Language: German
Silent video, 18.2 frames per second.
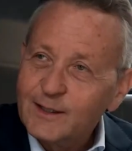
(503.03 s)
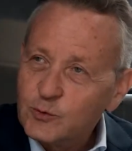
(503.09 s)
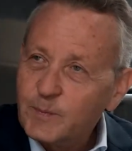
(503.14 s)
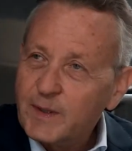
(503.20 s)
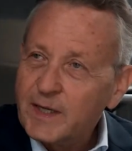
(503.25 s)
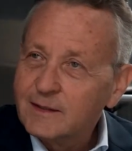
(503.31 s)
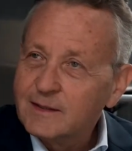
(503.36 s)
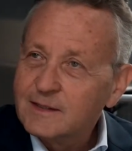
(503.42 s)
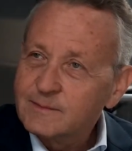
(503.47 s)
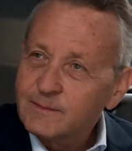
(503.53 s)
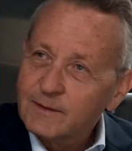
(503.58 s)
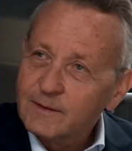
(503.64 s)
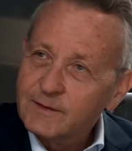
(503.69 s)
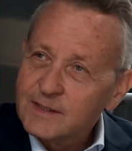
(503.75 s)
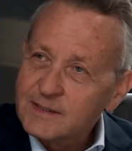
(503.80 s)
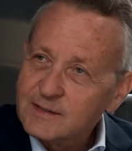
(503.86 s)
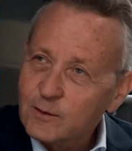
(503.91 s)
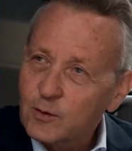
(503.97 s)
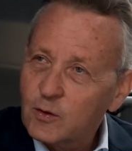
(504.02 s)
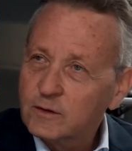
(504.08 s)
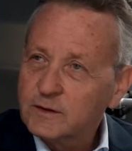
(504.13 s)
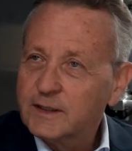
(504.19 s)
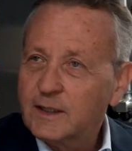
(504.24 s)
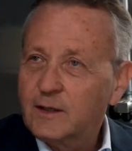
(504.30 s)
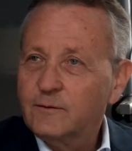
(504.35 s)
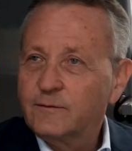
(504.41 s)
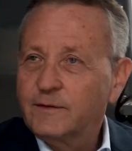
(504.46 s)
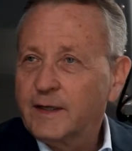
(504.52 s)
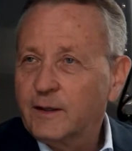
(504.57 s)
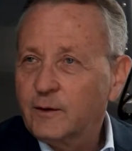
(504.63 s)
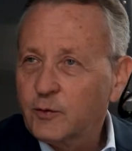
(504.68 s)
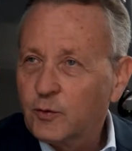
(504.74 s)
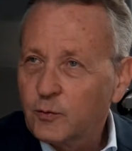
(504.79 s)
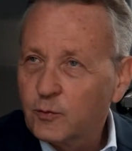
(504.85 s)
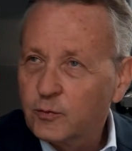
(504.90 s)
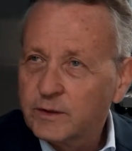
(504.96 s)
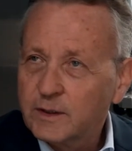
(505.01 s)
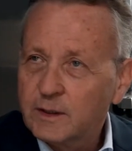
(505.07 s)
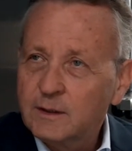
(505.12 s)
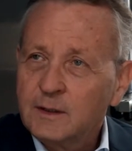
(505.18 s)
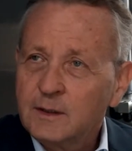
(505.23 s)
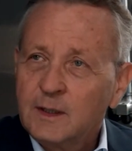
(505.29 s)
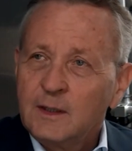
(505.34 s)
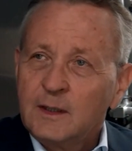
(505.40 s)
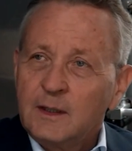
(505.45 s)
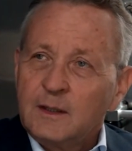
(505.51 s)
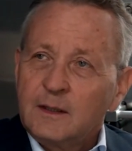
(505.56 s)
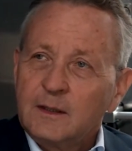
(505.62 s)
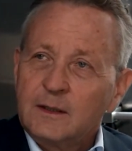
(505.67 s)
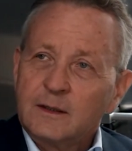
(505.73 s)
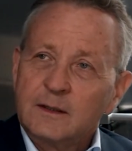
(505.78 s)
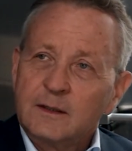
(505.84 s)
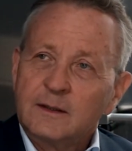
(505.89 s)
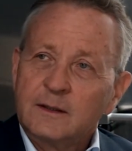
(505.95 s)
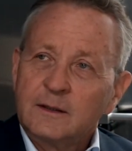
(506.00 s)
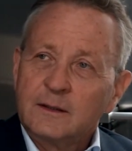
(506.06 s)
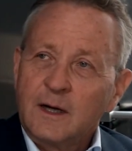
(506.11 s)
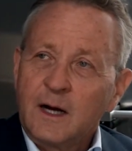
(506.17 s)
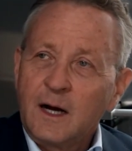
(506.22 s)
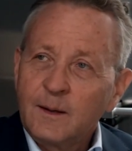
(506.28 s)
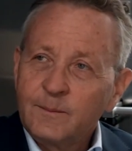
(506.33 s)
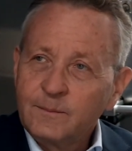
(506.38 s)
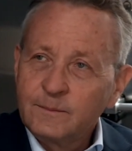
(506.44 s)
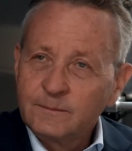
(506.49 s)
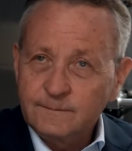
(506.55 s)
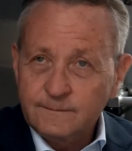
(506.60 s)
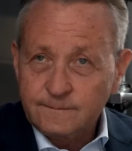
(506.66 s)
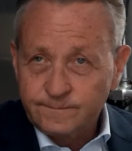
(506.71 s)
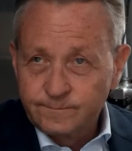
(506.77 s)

gesperrt ist, weil wir diesen Lockdown wegen Corona äh, haben.